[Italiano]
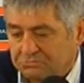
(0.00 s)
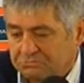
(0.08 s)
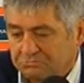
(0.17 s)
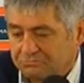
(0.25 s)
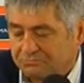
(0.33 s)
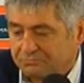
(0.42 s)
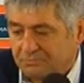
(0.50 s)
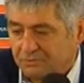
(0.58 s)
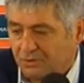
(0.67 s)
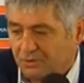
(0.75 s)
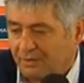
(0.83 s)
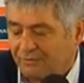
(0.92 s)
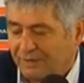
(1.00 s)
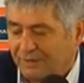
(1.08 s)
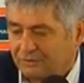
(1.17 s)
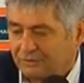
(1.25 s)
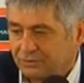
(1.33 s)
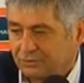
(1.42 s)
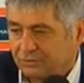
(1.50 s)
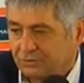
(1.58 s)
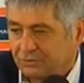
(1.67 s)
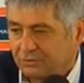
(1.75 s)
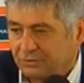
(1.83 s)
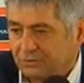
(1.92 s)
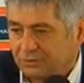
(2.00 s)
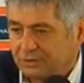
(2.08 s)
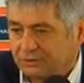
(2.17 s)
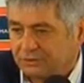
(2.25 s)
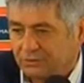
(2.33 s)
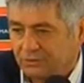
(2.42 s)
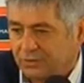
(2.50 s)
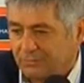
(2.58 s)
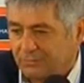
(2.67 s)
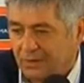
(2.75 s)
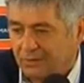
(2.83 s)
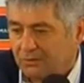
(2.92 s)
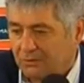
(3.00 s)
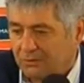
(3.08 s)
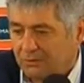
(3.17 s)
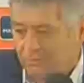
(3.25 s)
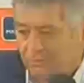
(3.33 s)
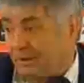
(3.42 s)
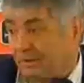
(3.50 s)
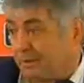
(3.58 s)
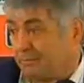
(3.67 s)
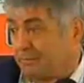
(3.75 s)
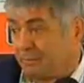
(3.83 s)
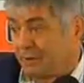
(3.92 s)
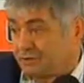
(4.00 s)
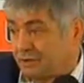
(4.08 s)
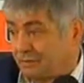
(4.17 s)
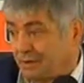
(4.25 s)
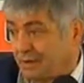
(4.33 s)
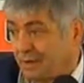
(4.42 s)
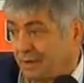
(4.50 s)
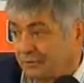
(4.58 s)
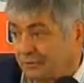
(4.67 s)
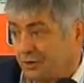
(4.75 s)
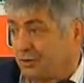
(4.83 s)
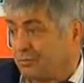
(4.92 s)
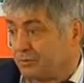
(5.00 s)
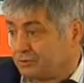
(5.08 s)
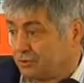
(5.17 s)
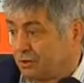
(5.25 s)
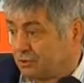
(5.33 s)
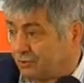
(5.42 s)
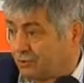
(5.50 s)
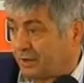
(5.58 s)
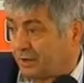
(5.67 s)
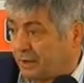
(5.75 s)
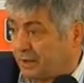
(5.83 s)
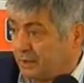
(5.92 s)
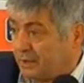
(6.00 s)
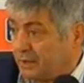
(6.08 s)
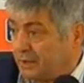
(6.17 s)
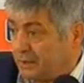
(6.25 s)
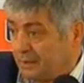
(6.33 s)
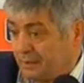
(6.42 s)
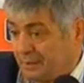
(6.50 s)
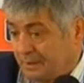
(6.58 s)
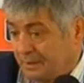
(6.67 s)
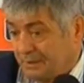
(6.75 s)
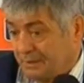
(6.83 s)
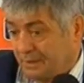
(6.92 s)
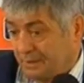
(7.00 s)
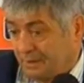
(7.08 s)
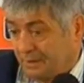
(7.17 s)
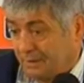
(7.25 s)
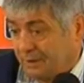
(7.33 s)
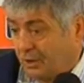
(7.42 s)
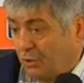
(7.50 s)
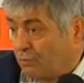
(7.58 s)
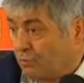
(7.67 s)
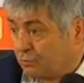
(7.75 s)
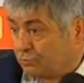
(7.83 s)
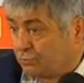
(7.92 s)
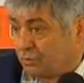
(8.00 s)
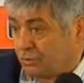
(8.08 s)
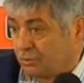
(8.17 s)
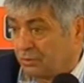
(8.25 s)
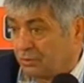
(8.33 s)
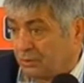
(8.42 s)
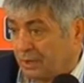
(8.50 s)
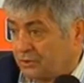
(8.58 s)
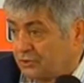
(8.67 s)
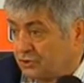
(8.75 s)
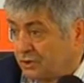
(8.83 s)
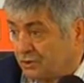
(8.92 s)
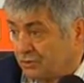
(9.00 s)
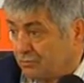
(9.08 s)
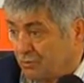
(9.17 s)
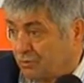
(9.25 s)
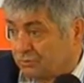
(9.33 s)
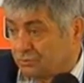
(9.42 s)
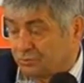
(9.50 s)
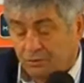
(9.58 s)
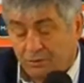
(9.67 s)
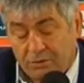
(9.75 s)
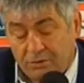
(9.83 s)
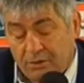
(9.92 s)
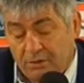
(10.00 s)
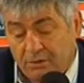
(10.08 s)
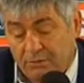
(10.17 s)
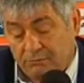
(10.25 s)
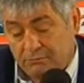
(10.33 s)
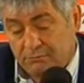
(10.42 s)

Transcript: Mm, non ha fatto, ha detto io rimango, ma a me mi piaceva, cioè come giocatore eh, che l'ho avuto, che ci credo molto, eh,